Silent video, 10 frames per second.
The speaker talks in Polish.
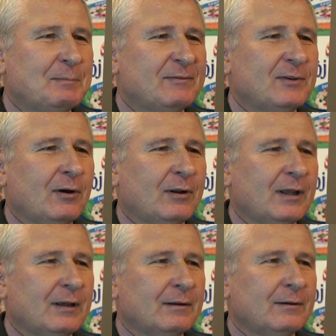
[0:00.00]
na pewno
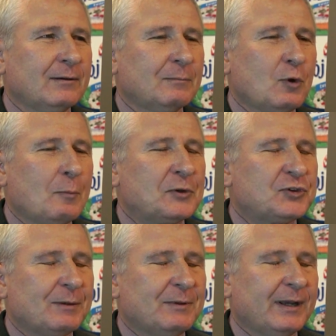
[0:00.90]
one, ono było
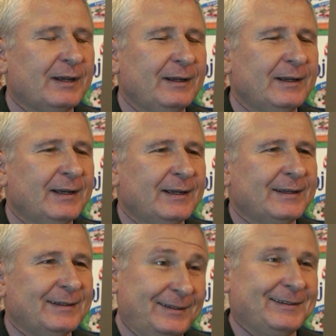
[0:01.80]
potrzebne.
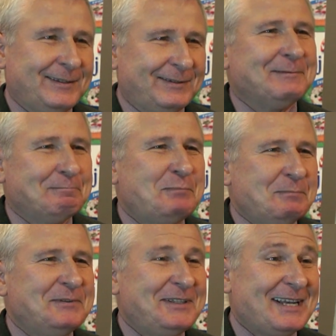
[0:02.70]
Y,
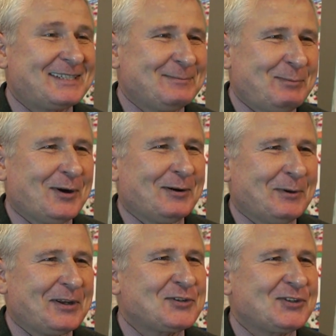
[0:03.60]
jest, bo,
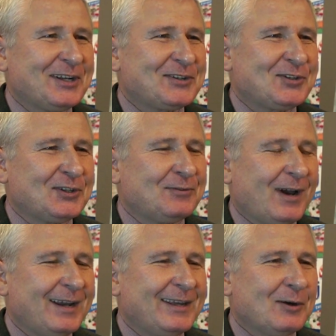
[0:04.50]
bo jeszcze, jeszcze
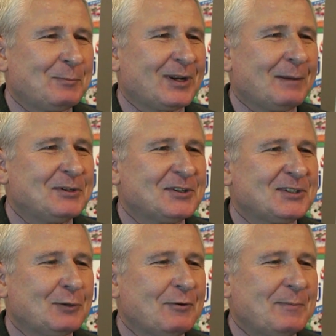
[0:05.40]
trwa, jego program
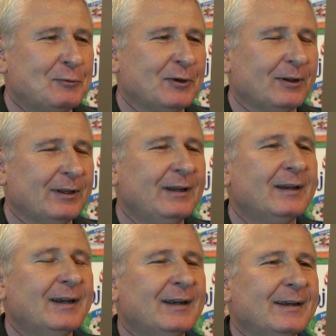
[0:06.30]
został wypełniony
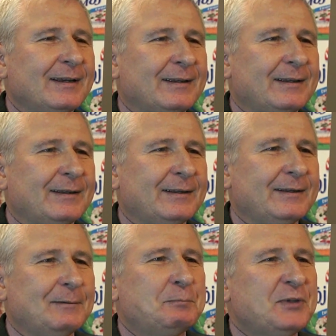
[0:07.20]

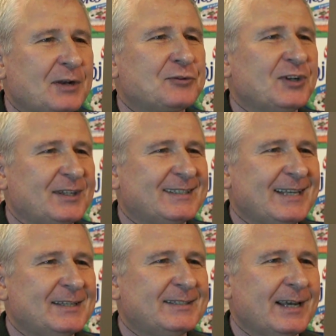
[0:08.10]
y, pierwsze z
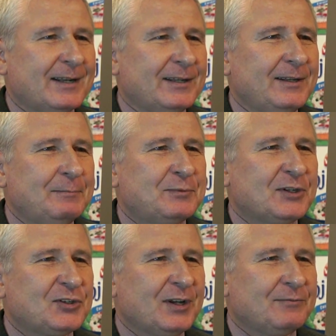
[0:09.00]
tej serii
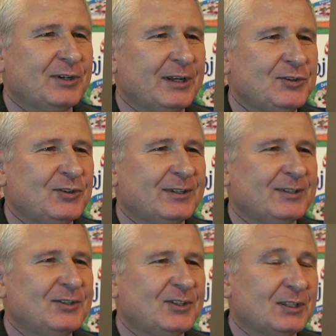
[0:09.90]
przedsięwzięć
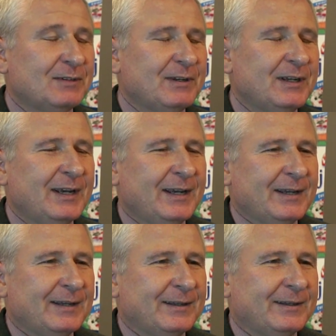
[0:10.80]
z inicjatywy
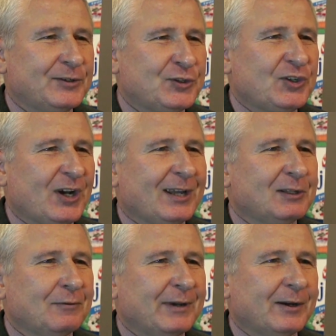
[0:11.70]
y, życia
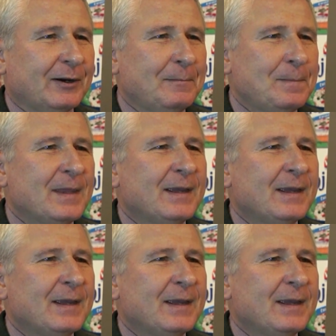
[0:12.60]
handlowego.